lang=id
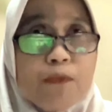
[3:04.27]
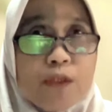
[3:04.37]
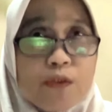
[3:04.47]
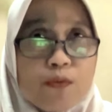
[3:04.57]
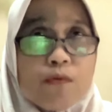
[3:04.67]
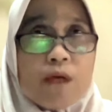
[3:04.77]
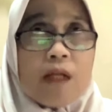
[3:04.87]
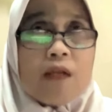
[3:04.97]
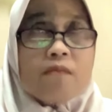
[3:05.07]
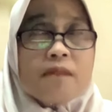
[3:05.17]
itu
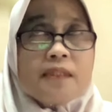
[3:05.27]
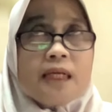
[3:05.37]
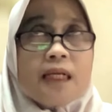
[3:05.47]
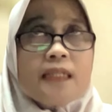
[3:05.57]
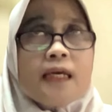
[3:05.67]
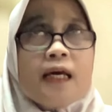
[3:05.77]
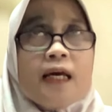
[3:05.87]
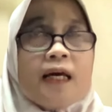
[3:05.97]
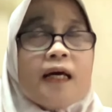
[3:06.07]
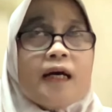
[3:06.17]
kalau misalnya
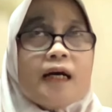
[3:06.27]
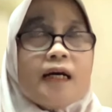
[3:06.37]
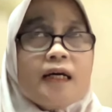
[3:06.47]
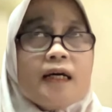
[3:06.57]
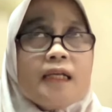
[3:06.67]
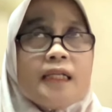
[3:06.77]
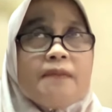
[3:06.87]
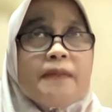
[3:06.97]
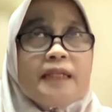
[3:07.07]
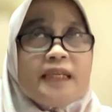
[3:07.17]
uh,
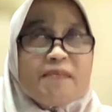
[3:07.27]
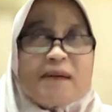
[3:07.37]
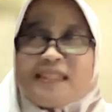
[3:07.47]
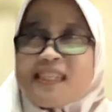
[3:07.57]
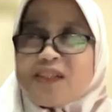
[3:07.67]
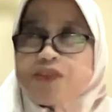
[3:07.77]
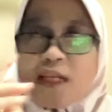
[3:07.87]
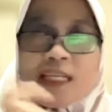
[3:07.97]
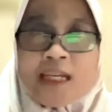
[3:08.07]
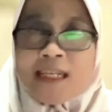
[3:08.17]
dibeli, makanya saya juga
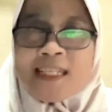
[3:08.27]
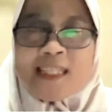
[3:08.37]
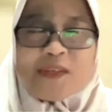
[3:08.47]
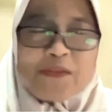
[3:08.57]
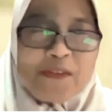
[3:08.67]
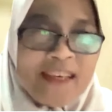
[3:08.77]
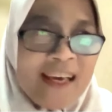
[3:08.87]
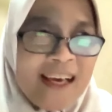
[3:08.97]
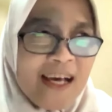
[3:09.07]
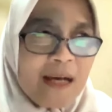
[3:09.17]
dengar di TV ya,
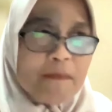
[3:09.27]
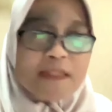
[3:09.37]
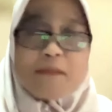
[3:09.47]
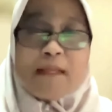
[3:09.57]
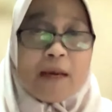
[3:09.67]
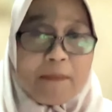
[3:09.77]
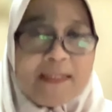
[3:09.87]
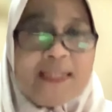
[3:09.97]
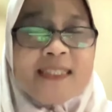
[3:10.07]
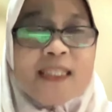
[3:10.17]
bisa beli apa
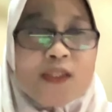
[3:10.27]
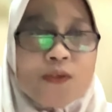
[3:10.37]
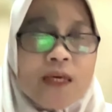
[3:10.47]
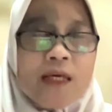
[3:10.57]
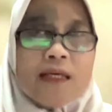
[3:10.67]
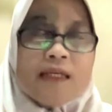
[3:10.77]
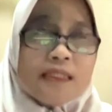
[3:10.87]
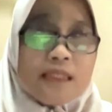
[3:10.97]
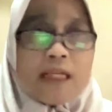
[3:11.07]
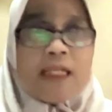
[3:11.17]
sih segitu ya?
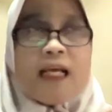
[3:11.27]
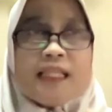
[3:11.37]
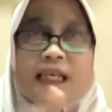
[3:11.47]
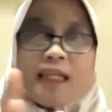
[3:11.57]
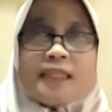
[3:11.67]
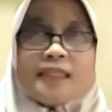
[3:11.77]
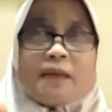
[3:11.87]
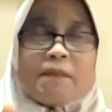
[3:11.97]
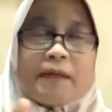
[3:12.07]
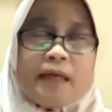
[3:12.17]
Saya iya. lihat ya.
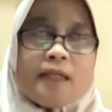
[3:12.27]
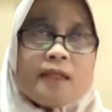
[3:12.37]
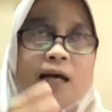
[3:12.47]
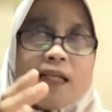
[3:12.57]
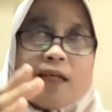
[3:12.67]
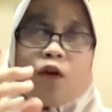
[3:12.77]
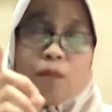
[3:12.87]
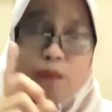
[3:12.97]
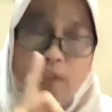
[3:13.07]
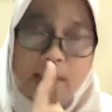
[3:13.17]
disampaikan ada
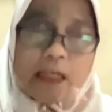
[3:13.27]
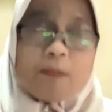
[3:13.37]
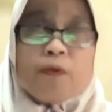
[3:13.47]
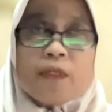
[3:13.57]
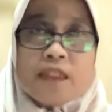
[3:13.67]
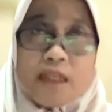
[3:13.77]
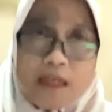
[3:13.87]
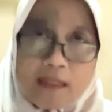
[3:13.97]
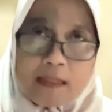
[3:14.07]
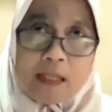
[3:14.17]
komposisi
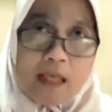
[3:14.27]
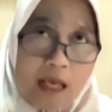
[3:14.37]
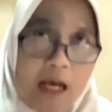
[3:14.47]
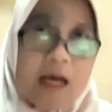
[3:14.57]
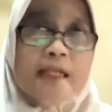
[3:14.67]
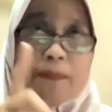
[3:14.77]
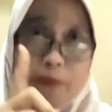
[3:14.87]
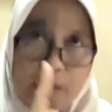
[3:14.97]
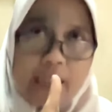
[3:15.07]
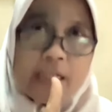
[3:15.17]
karbohidrat, ada
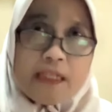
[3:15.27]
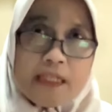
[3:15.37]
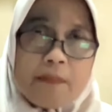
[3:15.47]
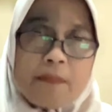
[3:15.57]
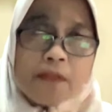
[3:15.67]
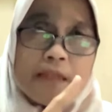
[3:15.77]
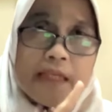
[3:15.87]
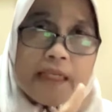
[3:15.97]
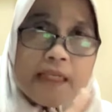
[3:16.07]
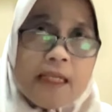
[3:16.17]
proteinnya,
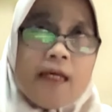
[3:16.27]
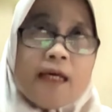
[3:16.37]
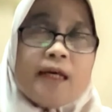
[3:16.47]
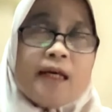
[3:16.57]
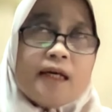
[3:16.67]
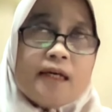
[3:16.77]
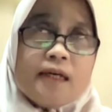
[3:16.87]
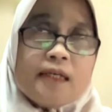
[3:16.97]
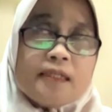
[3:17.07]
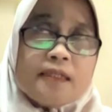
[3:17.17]
proteinnya
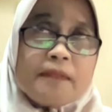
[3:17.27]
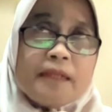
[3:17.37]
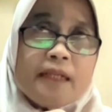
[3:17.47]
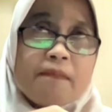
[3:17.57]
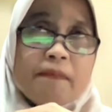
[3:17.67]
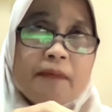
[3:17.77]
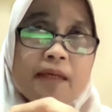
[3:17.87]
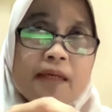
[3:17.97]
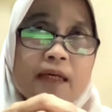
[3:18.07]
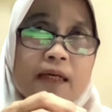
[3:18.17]
uh, sebenarnya
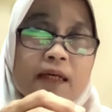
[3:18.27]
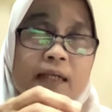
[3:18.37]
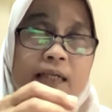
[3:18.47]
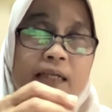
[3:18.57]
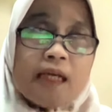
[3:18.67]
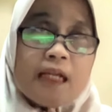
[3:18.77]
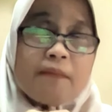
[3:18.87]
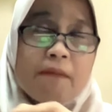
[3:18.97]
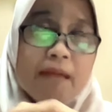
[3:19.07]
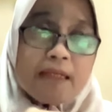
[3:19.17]
uh, dengan
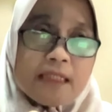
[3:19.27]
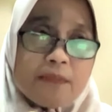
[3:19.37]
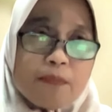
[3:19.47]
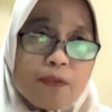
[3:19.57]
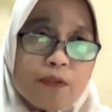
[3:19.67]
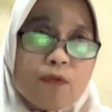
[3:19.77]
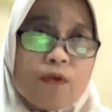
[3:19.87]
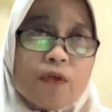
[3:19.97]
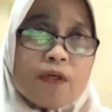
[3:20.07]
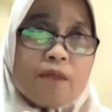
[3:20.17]
15.000 itu
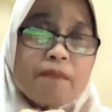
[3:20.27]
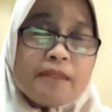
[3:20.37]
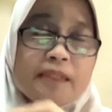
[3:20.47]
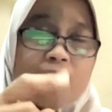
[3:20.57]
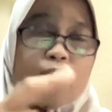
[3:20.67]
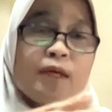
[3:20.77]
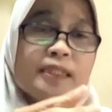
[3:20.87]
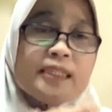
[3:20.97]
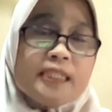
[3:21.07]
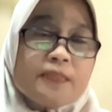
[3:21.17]
bisa dua
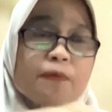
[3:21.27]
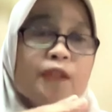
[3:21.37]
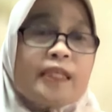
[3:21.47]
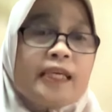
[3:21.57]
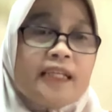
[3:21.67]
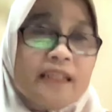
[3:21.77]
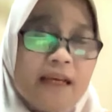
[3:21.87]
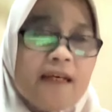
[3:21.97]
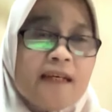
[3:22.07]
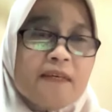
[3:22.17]
jenis protein
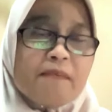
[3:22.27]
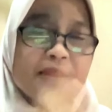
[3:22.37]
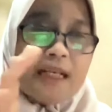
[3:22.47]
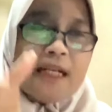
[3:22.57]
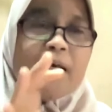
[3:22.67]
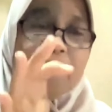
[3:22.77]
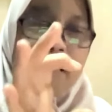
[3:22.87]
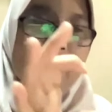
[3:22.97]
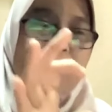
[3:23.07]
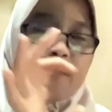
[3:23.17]
ya. Misalnya yang
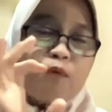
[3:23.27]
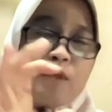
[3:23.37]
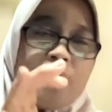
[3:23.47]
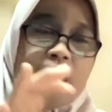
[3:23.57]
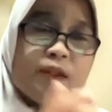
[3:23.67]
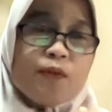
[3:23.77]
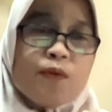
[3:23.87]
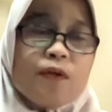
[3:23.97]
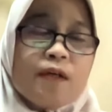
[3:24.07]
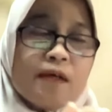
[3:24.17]
paling mudah
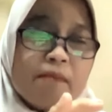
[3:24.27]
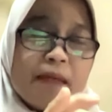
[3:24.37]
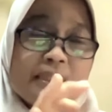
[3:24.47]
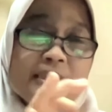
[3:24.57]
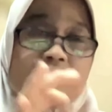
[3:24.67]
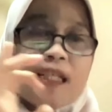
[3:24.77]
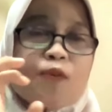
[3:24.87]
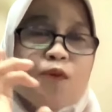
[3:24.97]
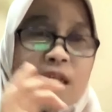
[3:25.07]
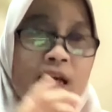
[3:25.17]
itu biasanya
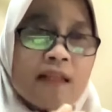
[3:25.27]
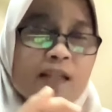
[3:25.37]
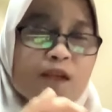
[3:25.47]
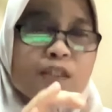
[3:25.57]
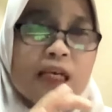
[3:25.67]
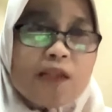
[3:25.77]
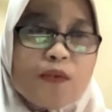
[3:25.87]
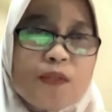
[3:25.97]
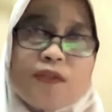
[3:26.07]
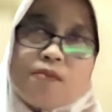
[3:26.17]
telur ya. Telur
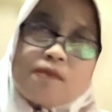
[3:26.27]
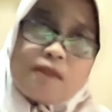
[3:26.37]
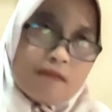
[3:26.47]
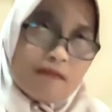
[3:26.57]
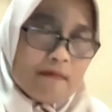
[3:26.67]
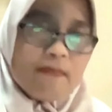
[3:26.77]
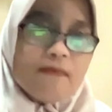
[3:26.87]
satu itu mungkin